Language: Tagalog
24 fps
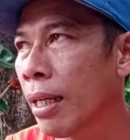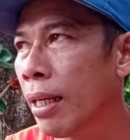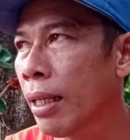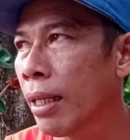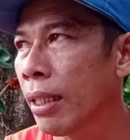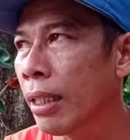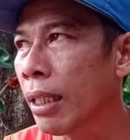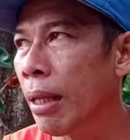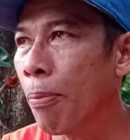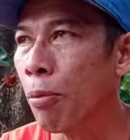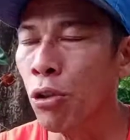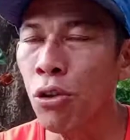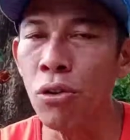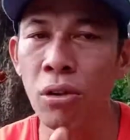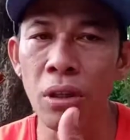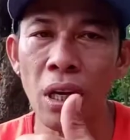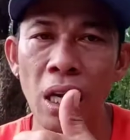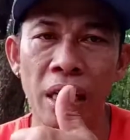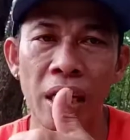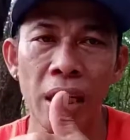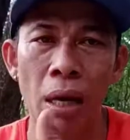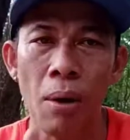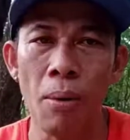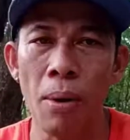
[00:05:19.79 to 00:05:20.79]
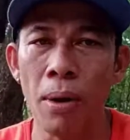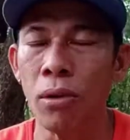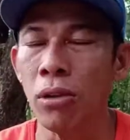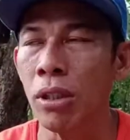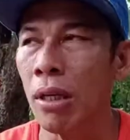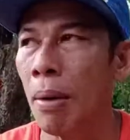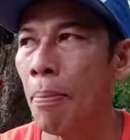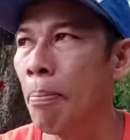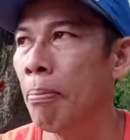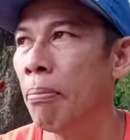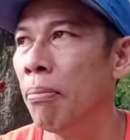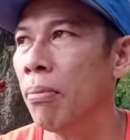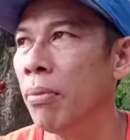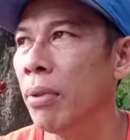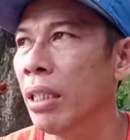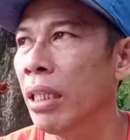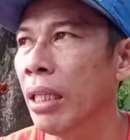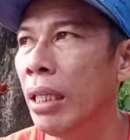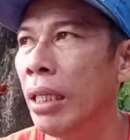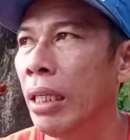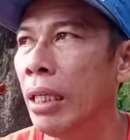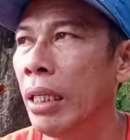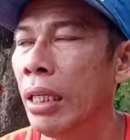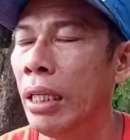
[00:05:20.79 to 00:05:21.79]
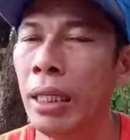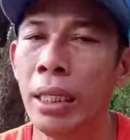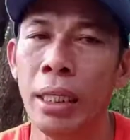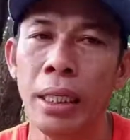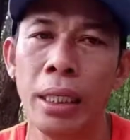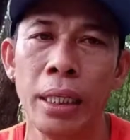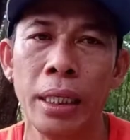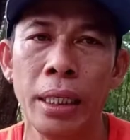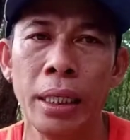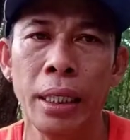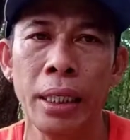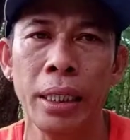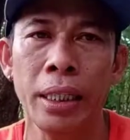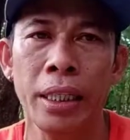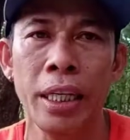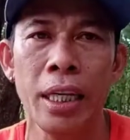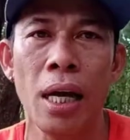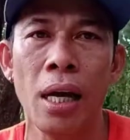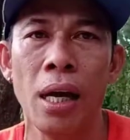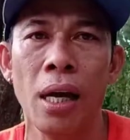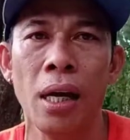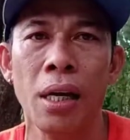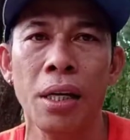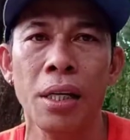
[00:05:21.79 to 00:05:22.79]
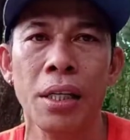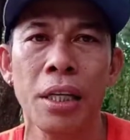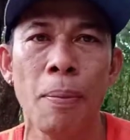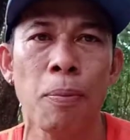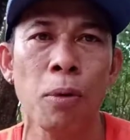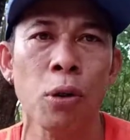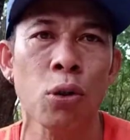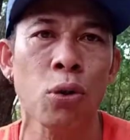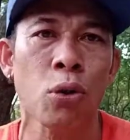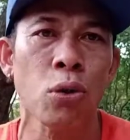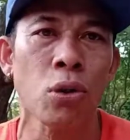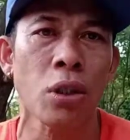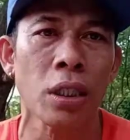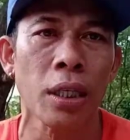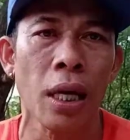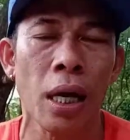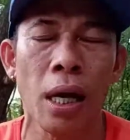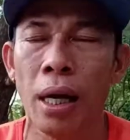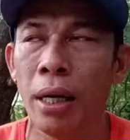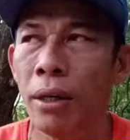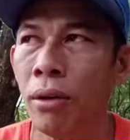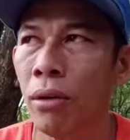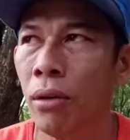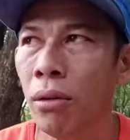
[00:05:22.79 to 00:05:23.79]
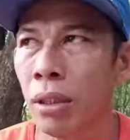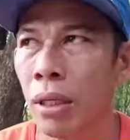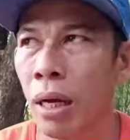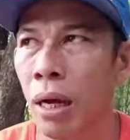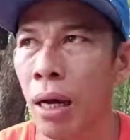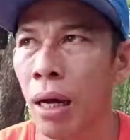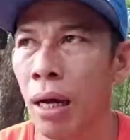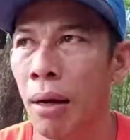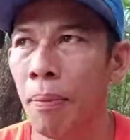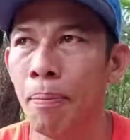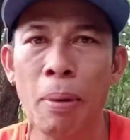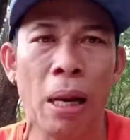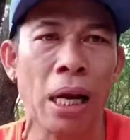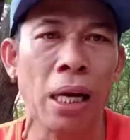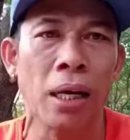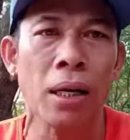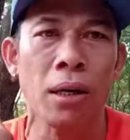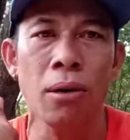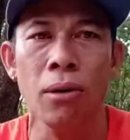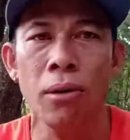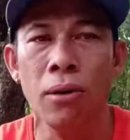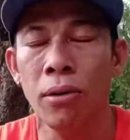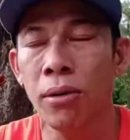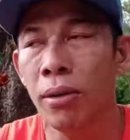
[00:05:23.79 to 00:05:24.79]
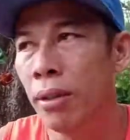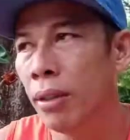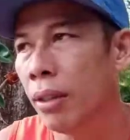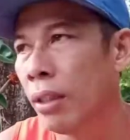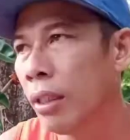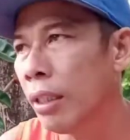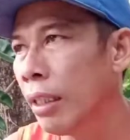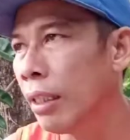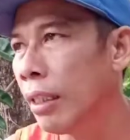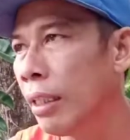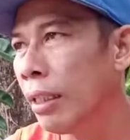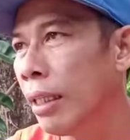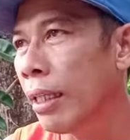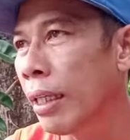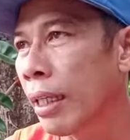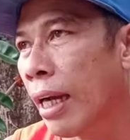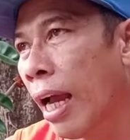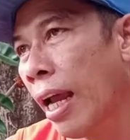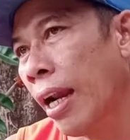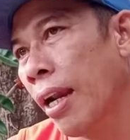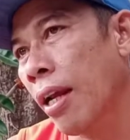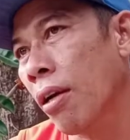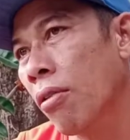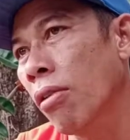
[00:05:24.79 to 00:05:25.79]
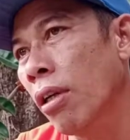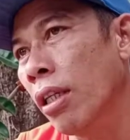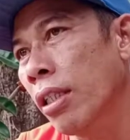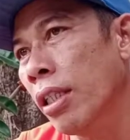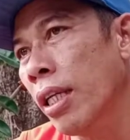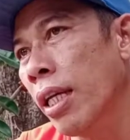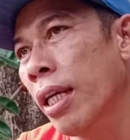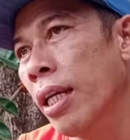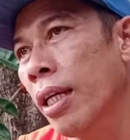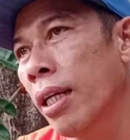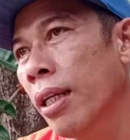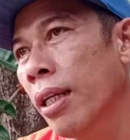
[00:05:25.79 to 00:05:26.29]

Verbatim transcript: Tapos yun nga, ginawa ko sa, dina, uh, ah, in ko siya sa, ano, sa vlog ko. Kala ko kasi,